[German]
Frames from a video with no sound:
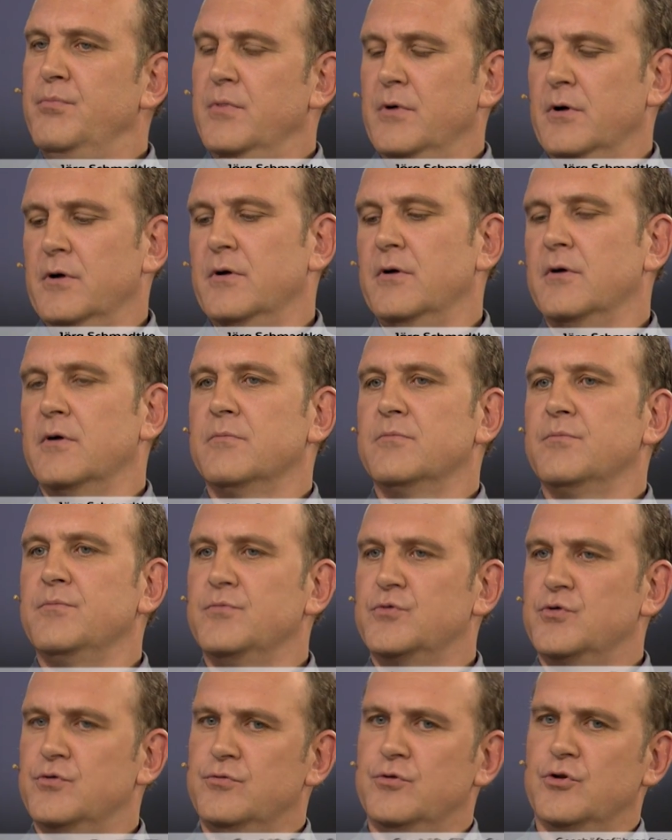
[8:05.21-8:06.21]
so
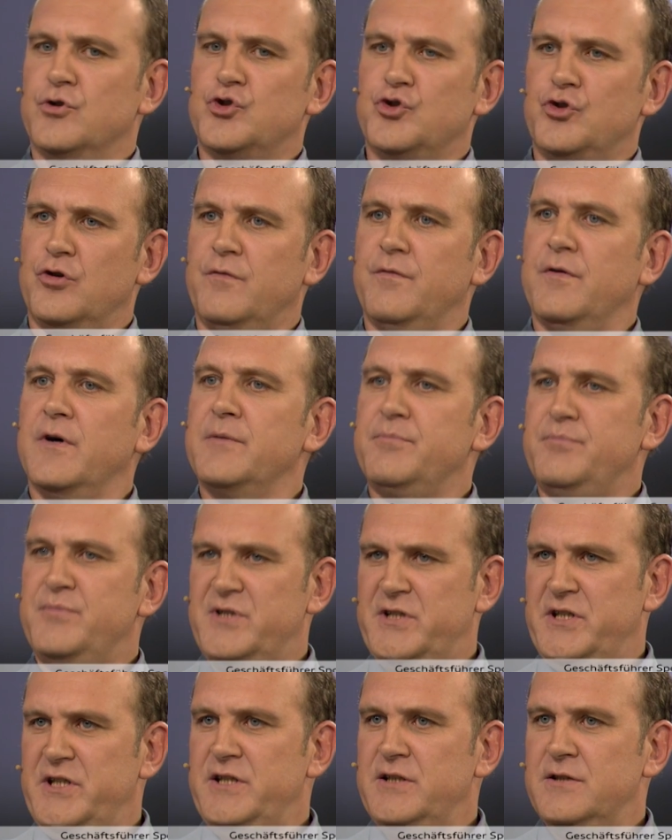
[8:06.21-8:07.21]
ein Stück weit
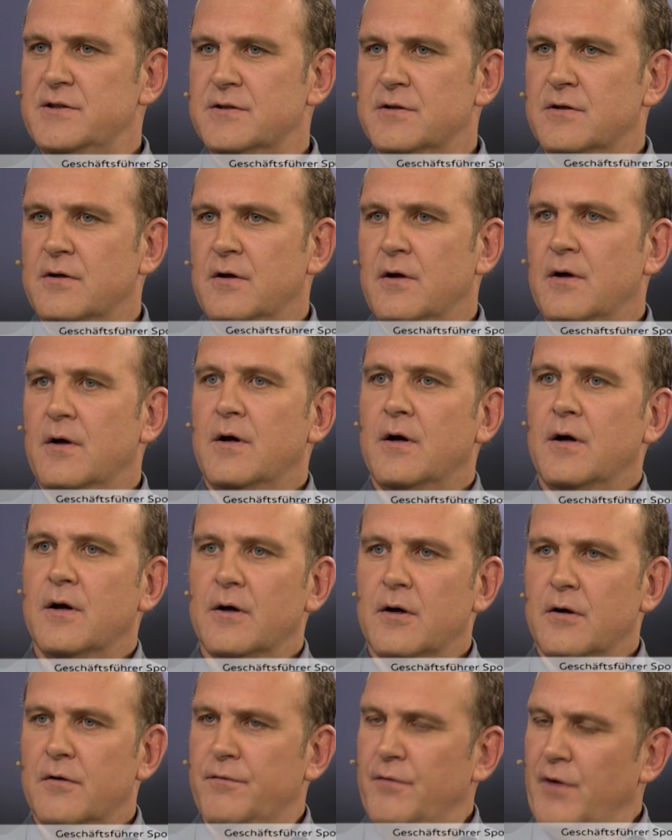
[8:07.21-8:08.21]
bedient,
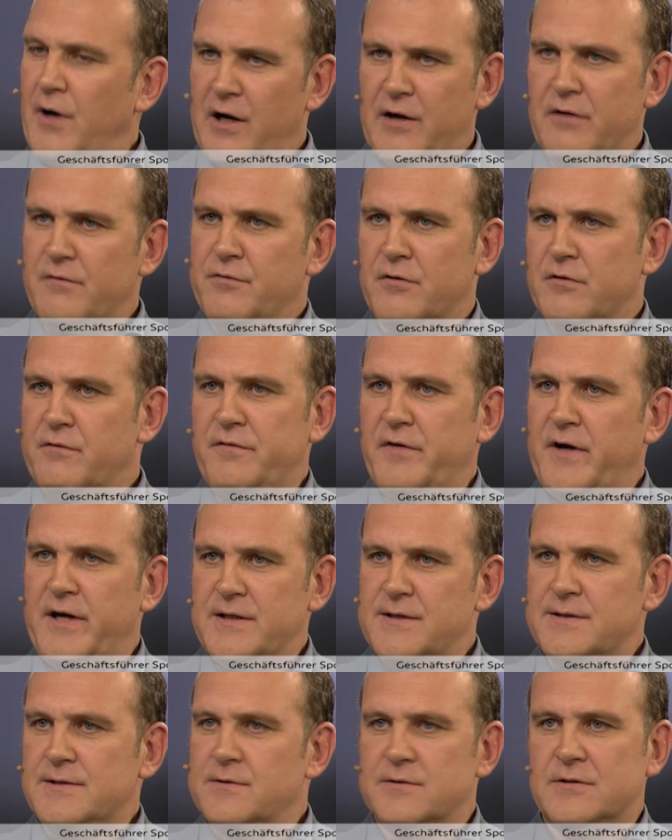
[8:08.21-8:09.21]
äh, vor allen Dingen von
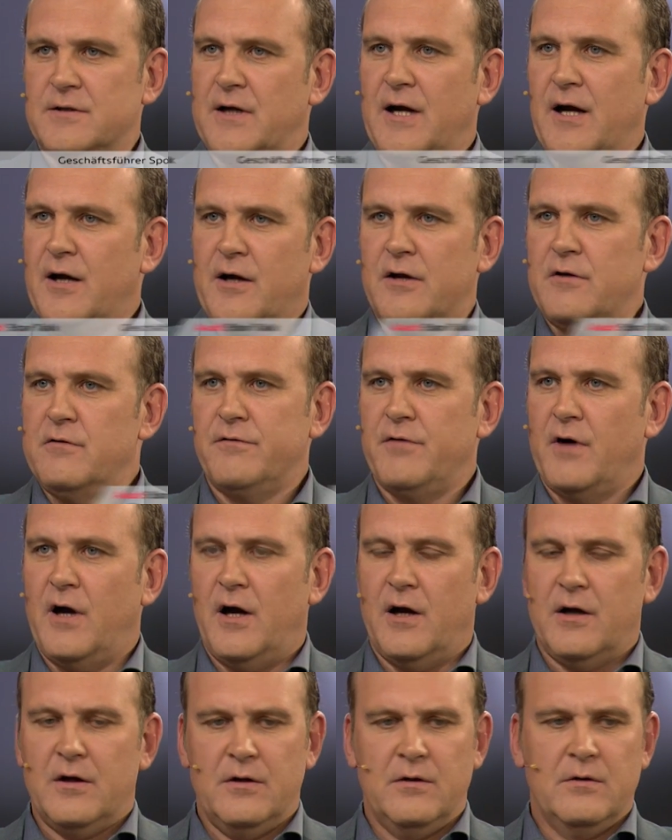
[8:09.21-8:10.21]
Fans, gar keine
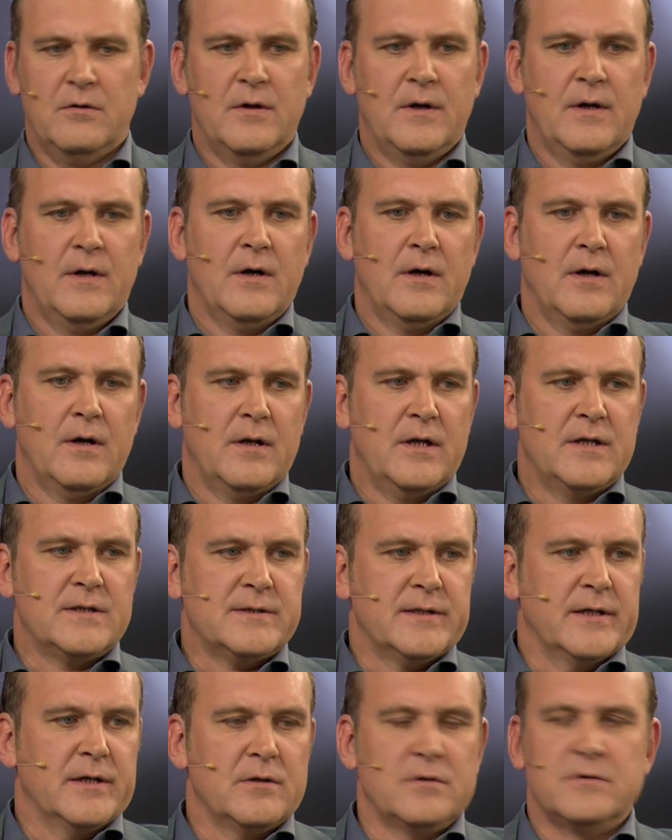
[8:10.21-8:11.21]
Frage
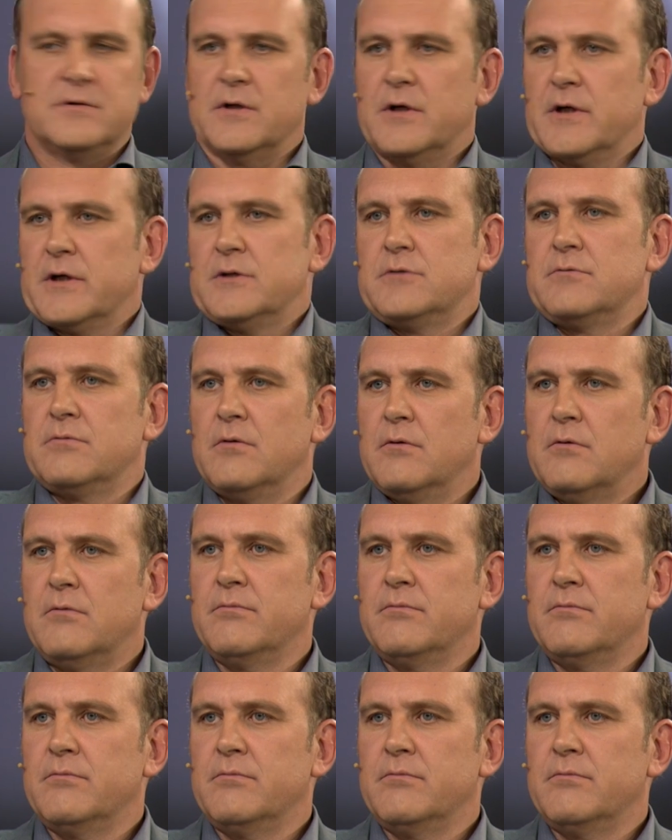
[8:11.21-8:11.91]
letztendlich sage ich,